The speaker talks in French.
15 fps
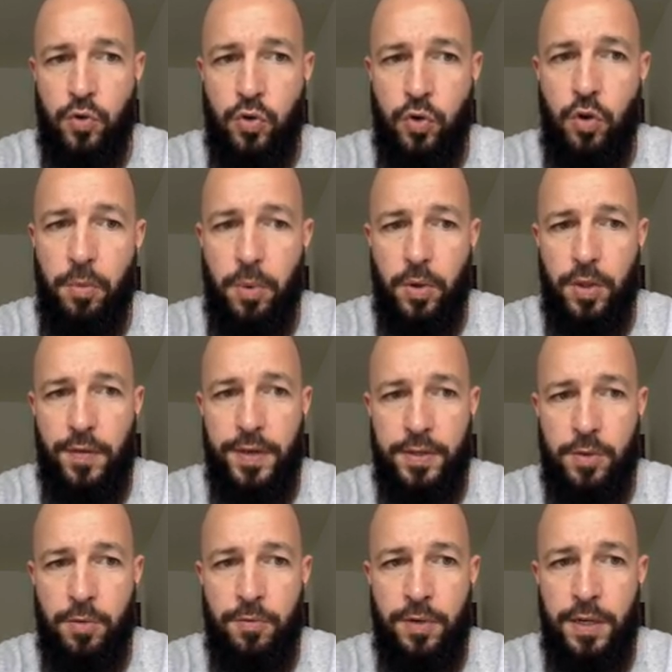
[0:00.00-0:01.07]
je demande avec
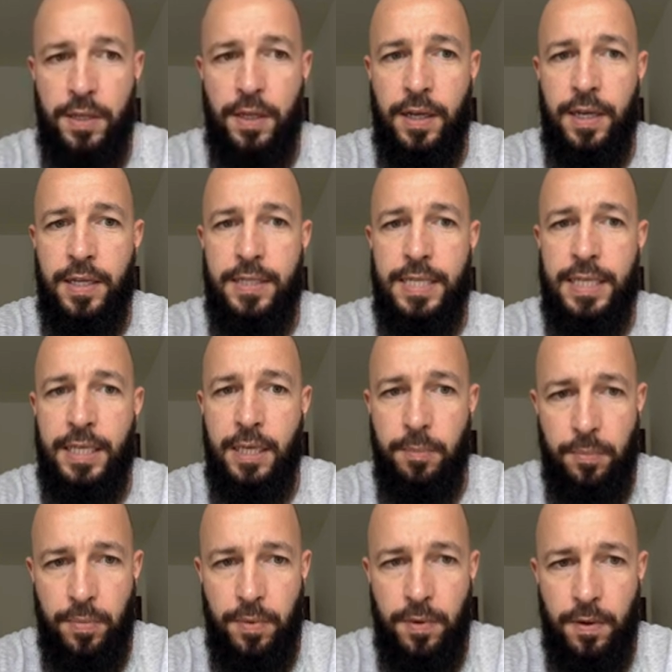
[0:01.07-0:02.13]
ce filtre les
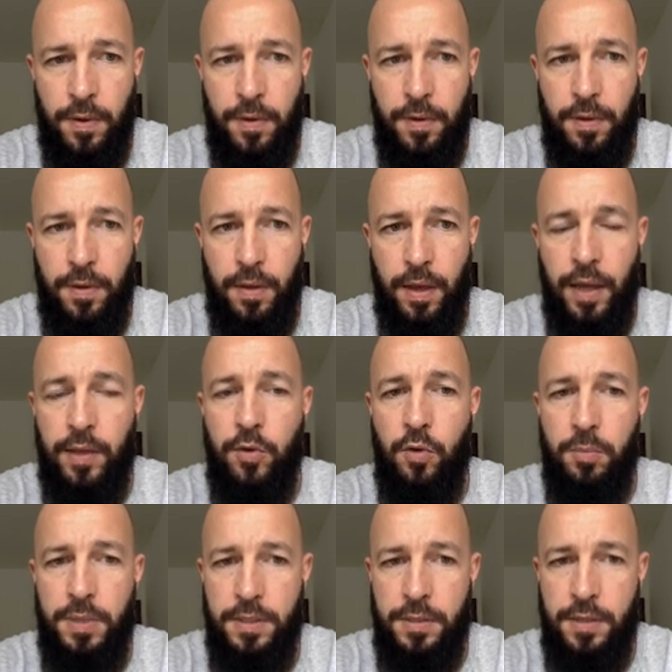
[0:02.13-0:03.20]
équipes à
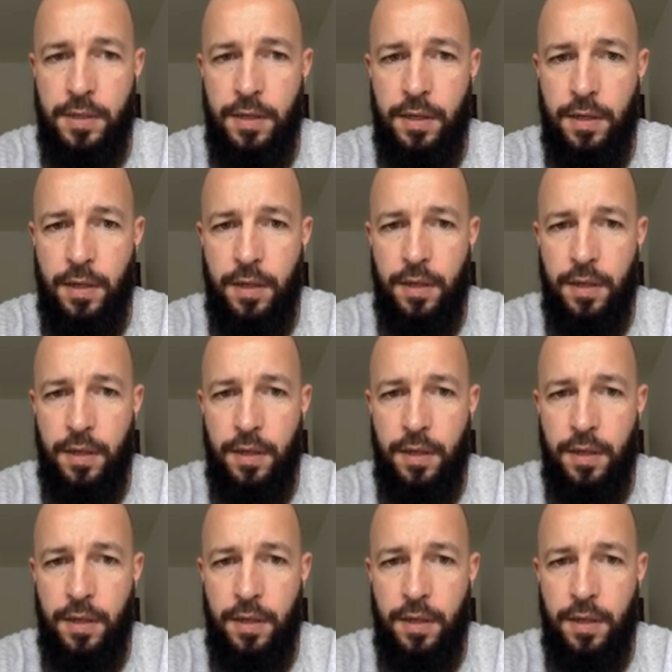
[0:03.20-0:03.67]
domicile